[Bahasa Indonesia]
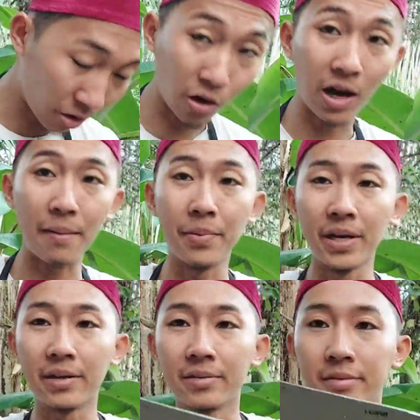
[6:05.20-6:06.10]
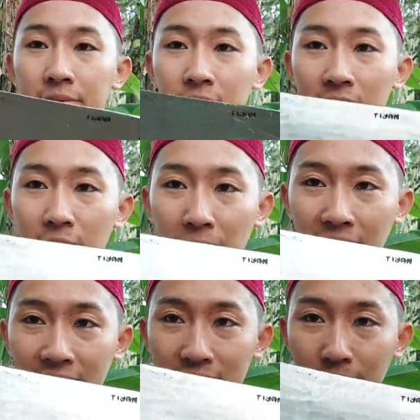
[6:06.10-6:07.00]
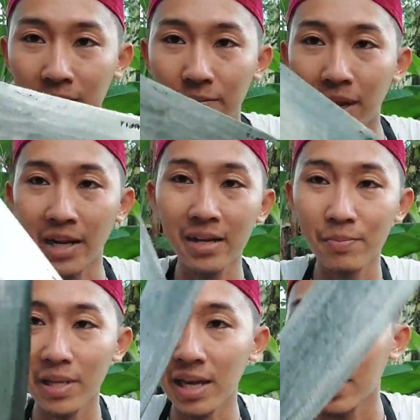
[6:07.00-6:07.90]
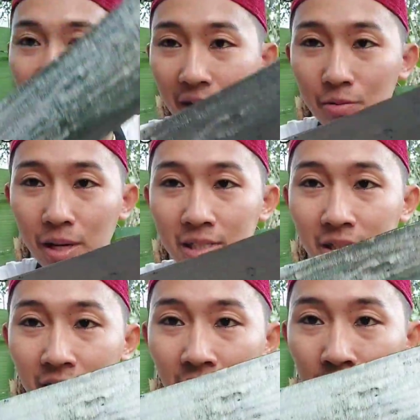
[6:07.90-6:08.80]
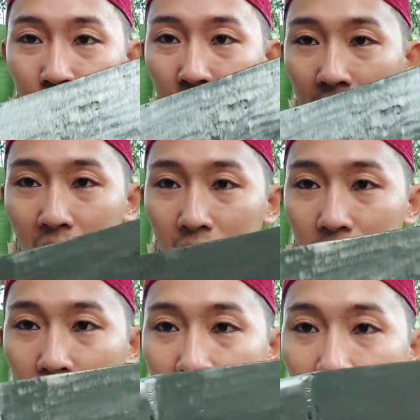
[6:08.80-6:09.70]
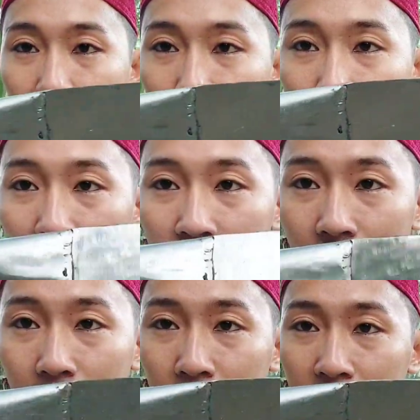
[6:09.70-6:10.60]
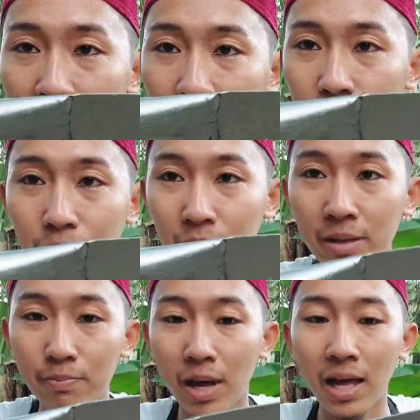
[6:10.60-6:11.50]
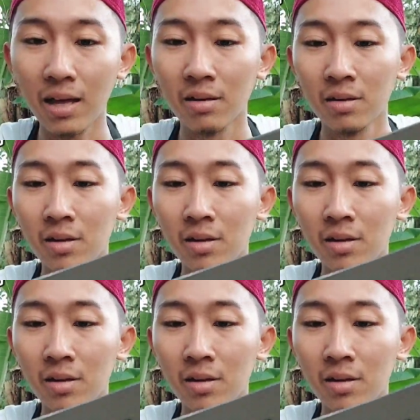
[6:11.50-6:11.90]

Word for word: golok kambing kemarin seperti kemarin banyak yang request buatan tulung agung banyak pel ini pipa